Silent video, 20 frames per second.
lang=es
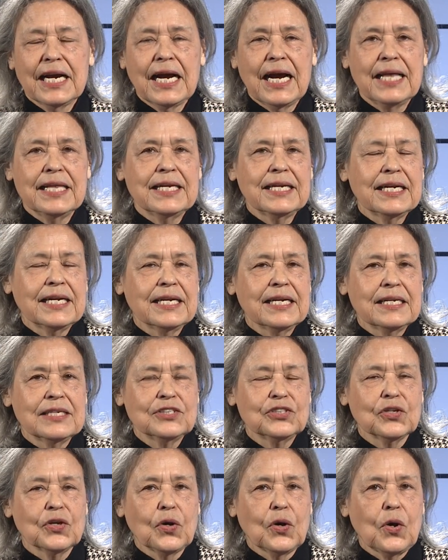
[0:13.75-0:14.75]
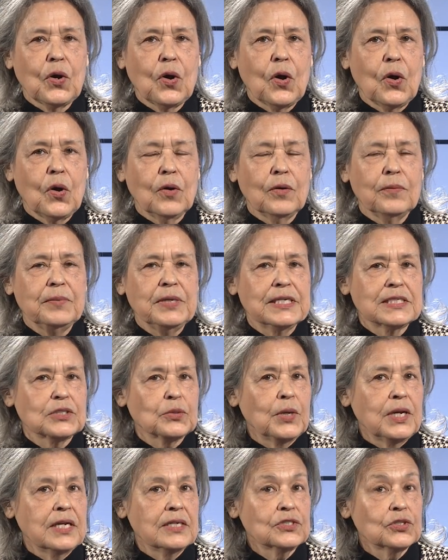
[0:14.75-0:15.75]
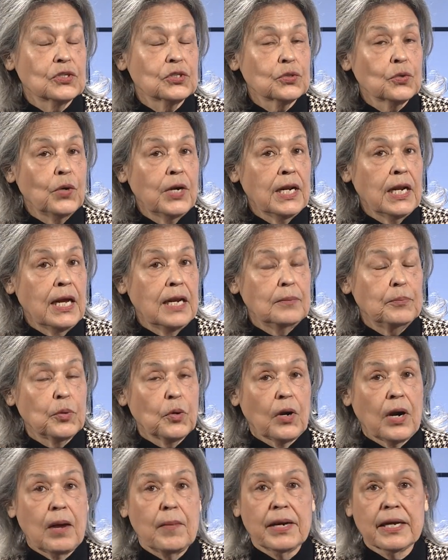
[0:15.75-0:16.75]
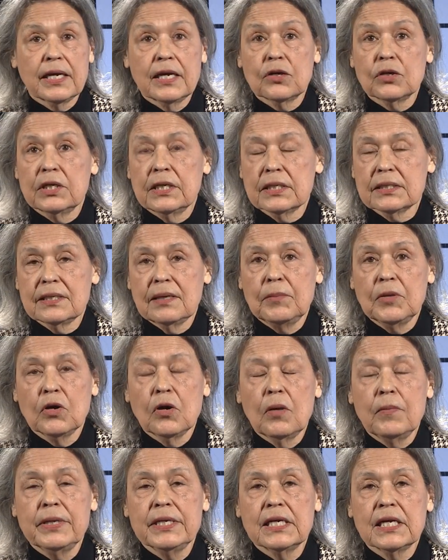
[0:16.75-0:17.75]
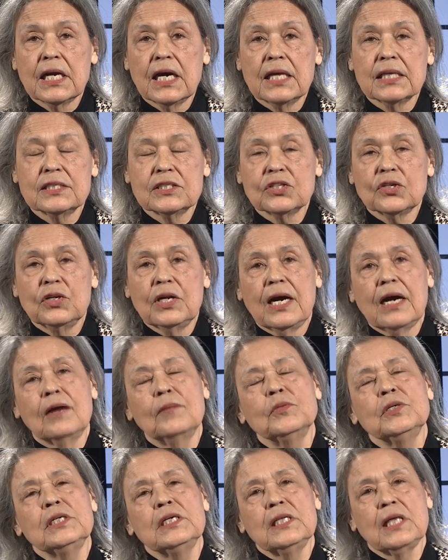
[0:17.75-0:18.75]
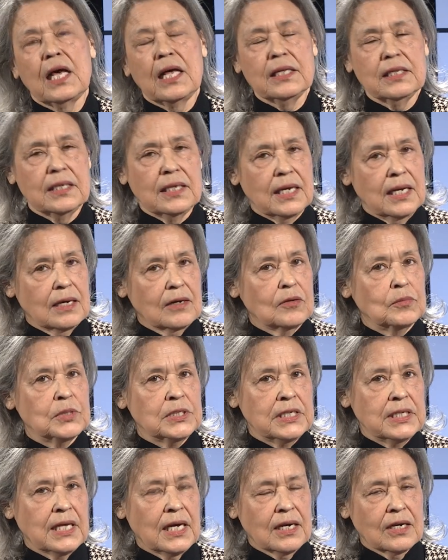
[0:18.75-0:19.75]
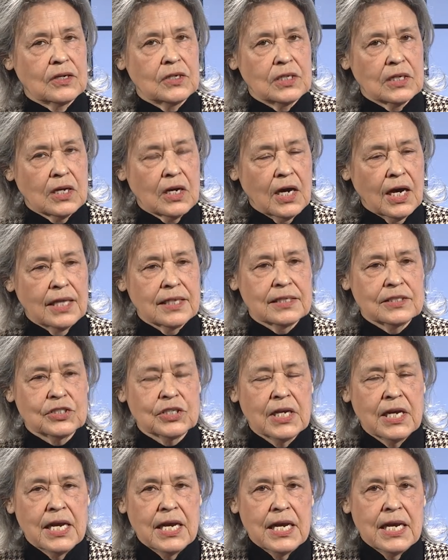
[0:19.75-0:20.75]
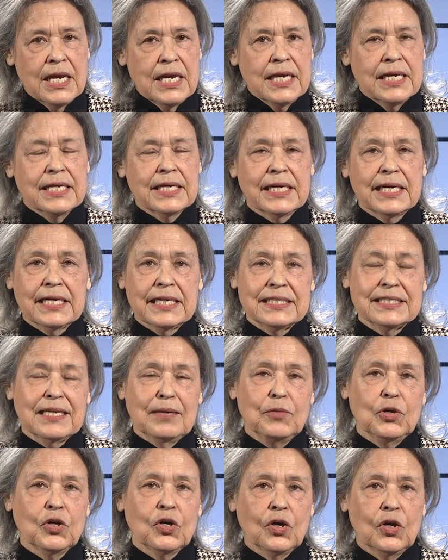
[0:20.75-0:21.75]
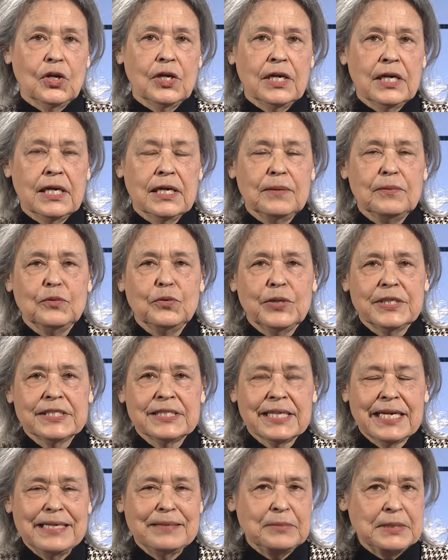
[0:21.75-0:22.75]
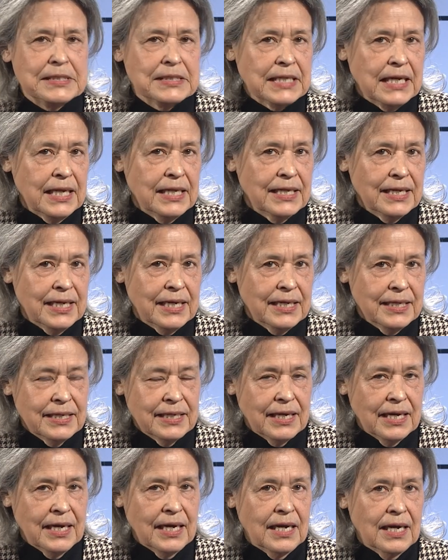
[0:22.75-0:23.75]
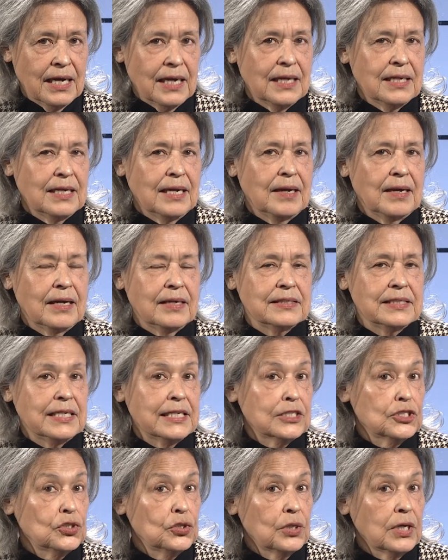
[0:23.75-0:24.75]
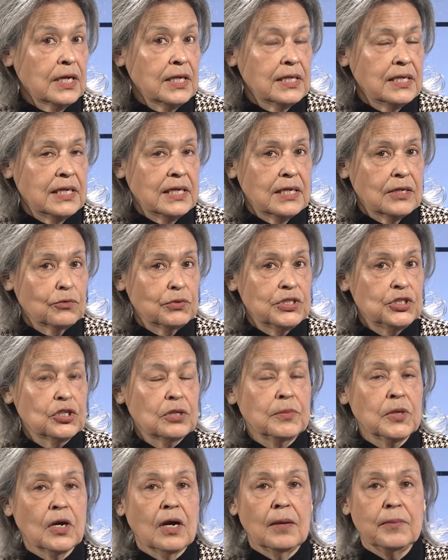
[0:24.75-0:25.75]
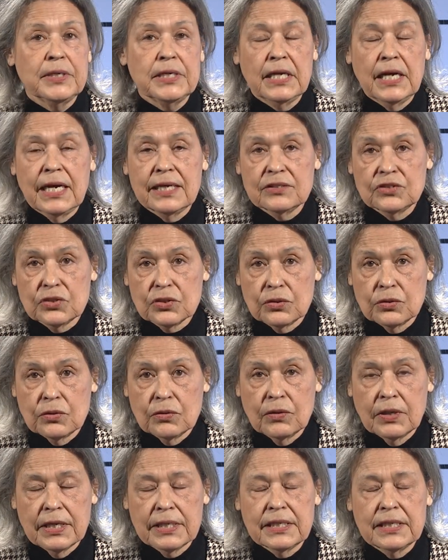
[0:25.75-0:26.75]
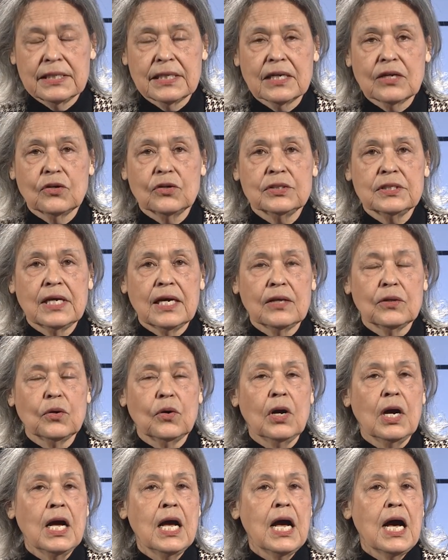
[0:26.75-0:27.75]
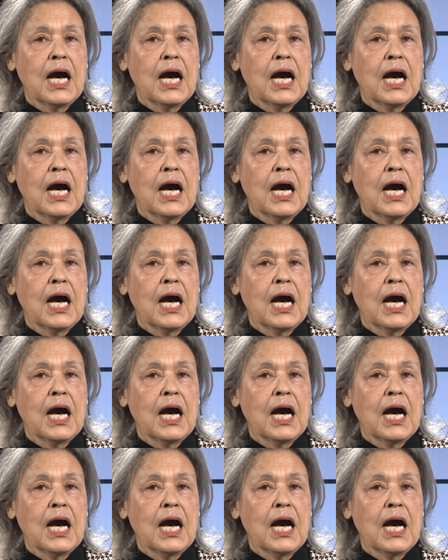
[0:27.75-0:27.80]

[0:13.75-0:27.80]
acá de regreso con Mi Escuela es su Escuela, el programa que conecta Montgomery College con la comunidad y a la comunidad con el college. Y regresamos con nuestra invitada, a la directora de Richard Montgomery High School, aquí en el condado,